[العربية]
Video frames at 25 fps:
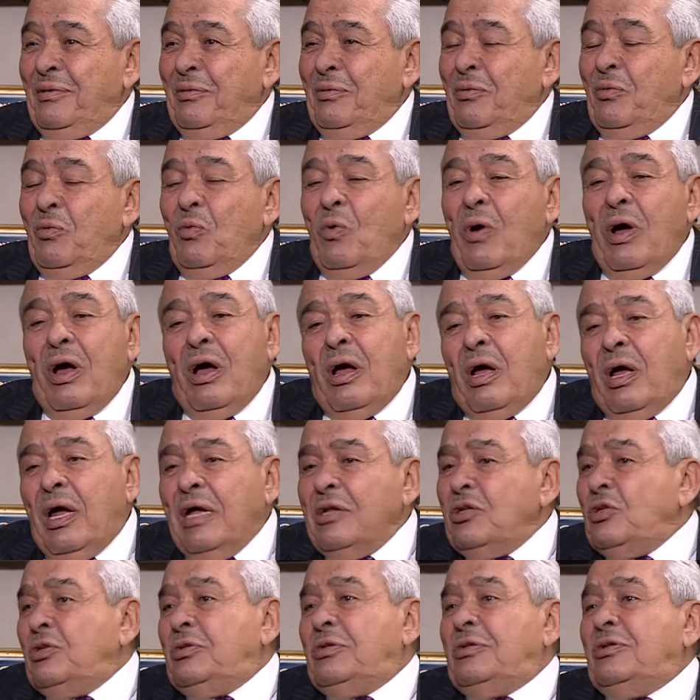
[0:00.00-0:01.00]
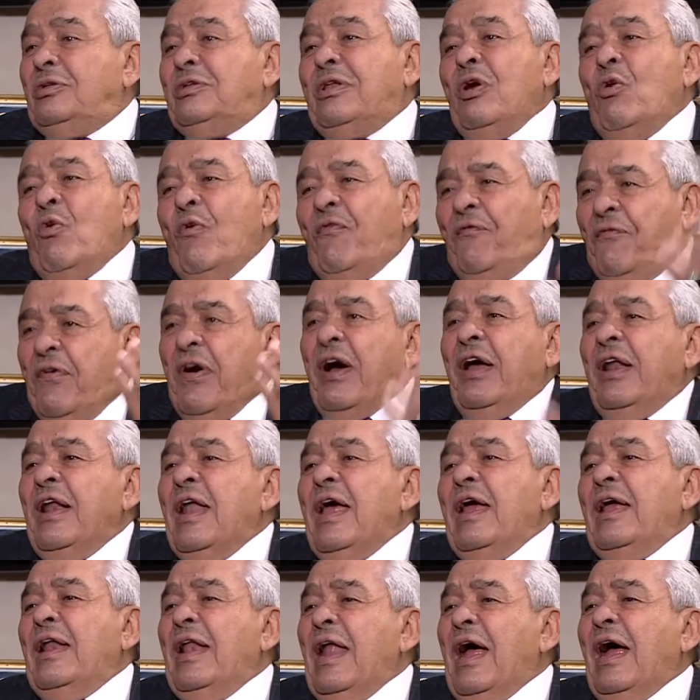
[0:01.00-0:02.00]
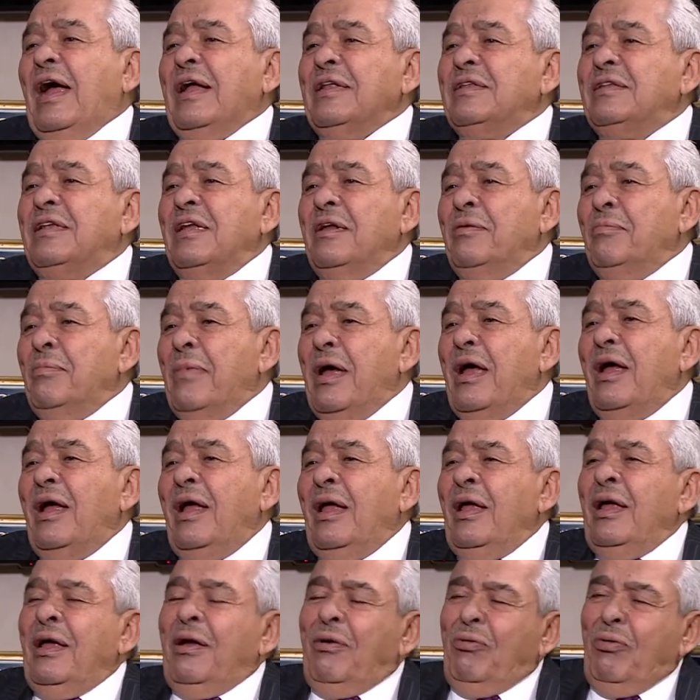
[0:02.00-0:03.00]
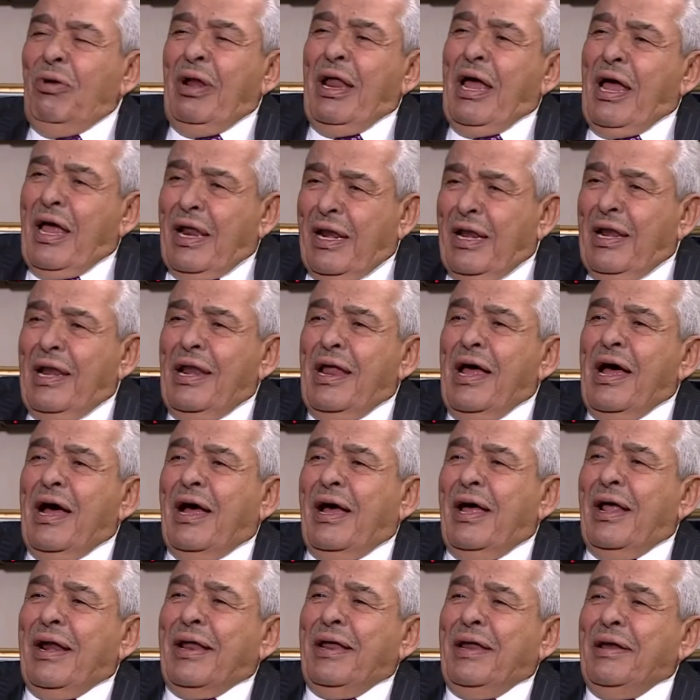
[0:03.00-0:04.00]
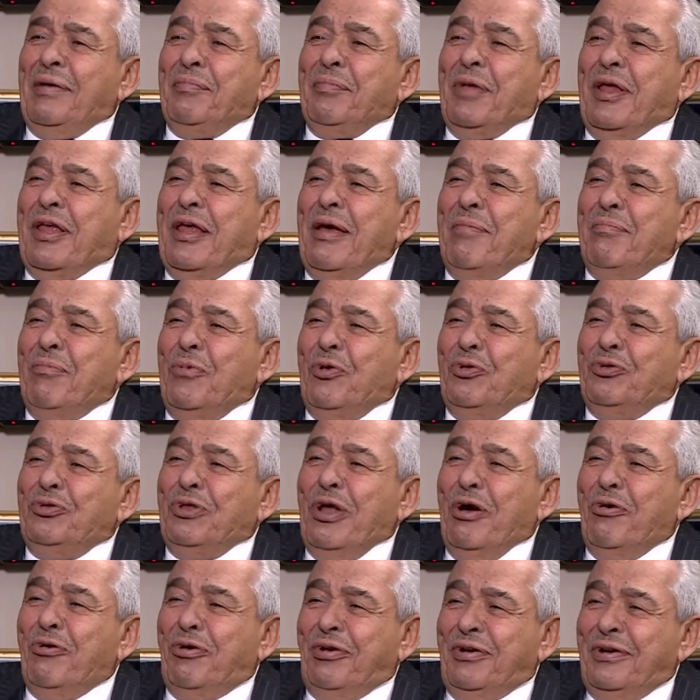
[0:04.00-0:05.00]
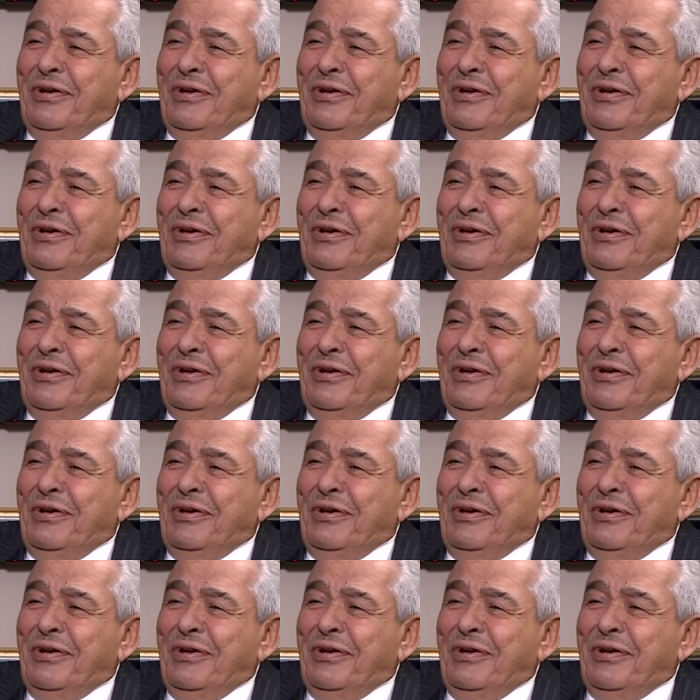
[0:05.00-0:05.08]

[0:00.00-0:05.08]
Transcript: وقد توفقنا الى حد ما والان الاخرين بيكملوا الدور